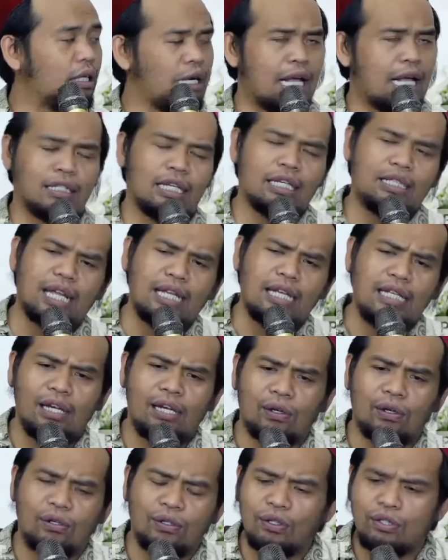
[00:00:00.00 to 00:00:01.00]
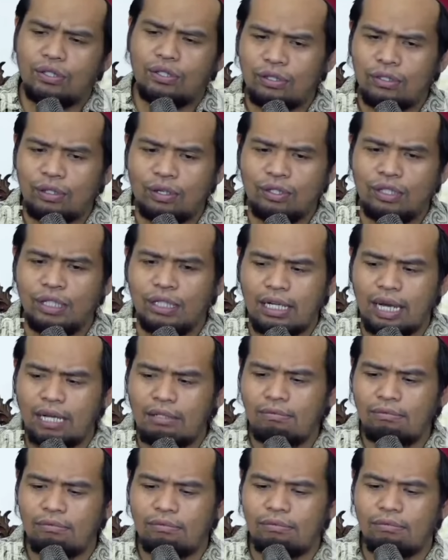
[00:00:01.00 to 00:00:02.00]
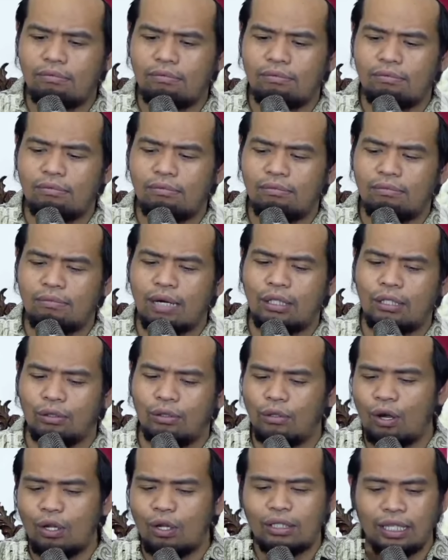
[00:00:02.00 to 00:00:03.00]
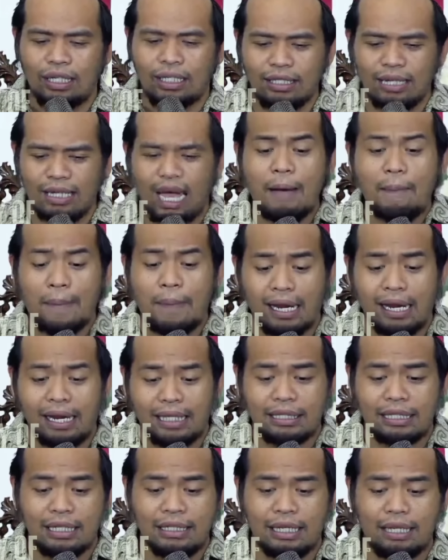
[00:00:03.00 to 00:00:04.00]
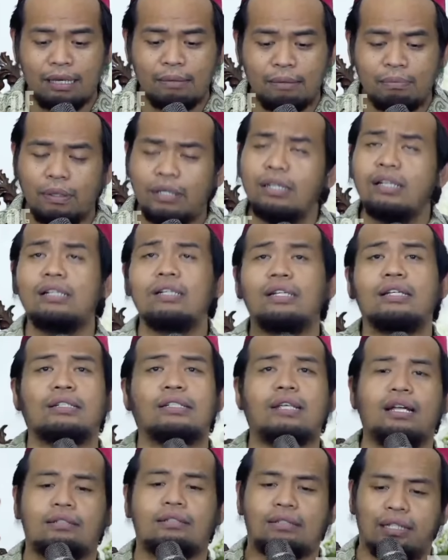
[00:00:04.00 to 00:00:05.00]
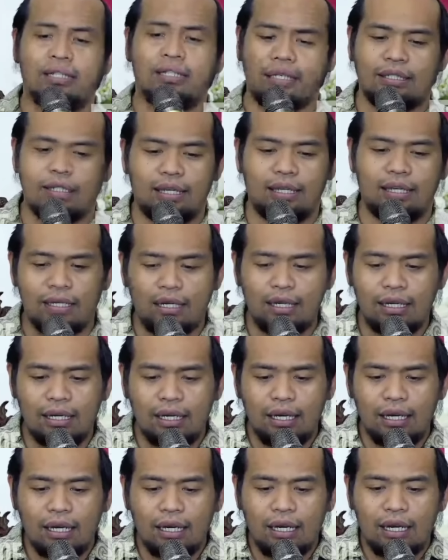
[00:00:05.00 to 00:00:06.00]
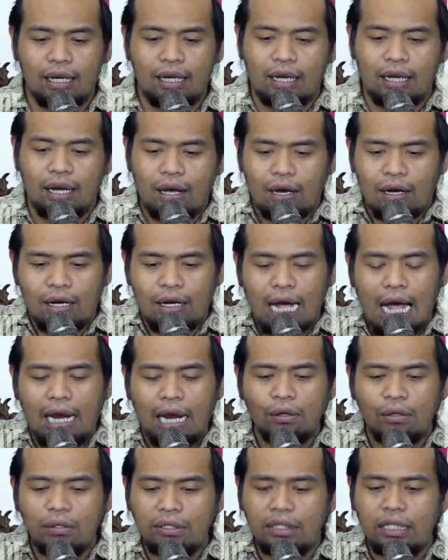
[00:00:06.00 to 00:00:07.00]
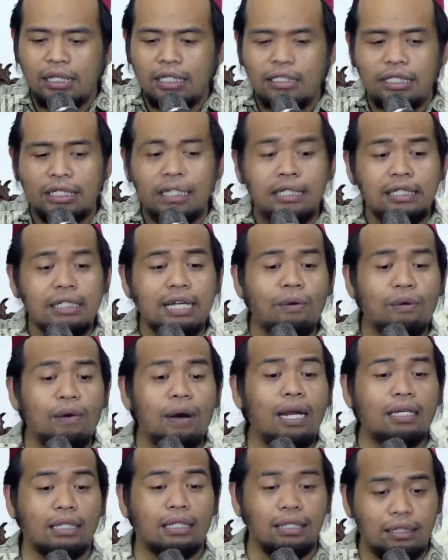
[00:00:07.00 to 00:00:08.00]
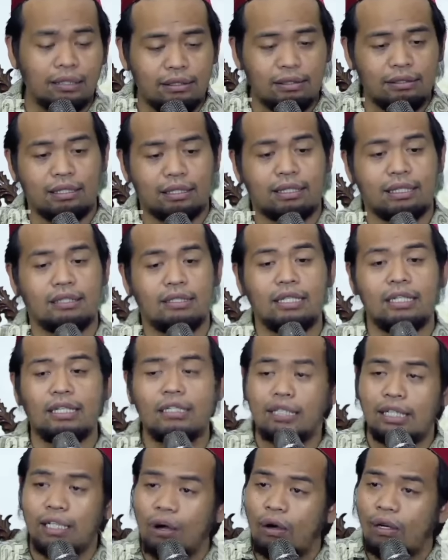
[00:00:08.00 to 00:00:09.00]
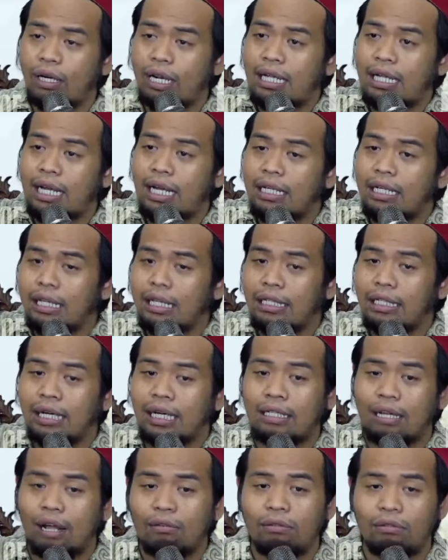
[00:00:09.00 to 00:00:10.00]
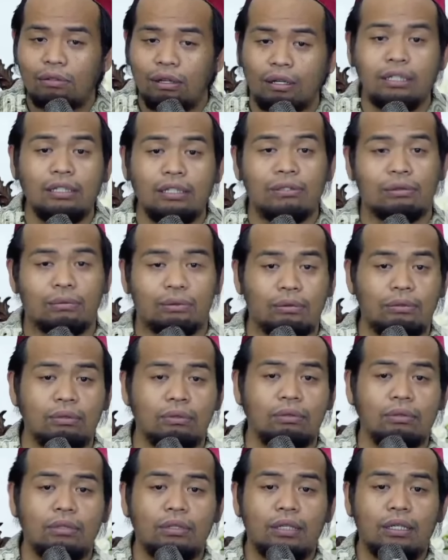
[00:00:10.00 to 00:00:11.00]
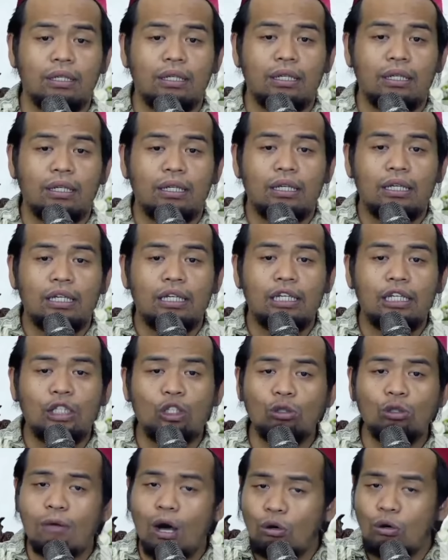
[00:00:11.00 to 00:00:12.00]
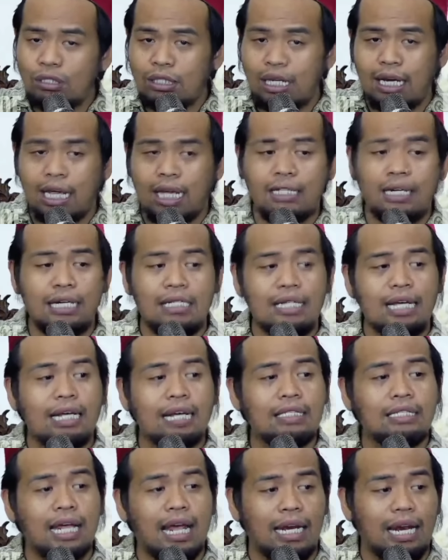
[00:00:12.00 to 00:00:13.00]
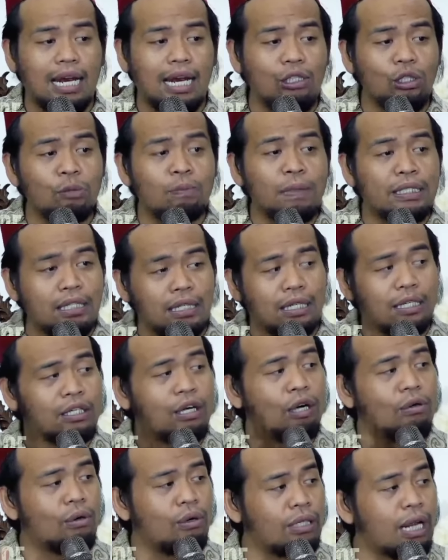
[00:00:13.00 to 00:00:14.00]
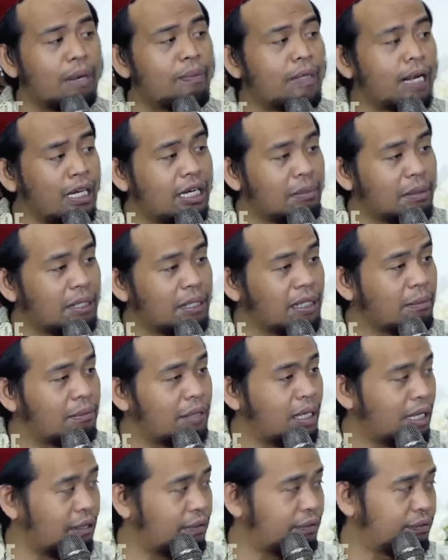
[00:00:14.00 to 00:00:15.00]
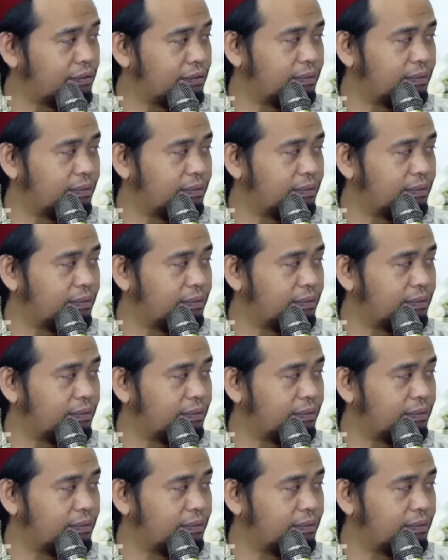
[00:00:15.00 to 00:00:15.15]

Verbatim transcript: Nah saya tanya loh Gus, kau jenengan matur ngoten apa alasannya? Begini tat katanya. Kalau ciri-cirinya wali, kata ciri-ciri orang yang dekat dengan Allah itu, itu mau salah dan gak salah itu pasti legowo dan berani minta maaf.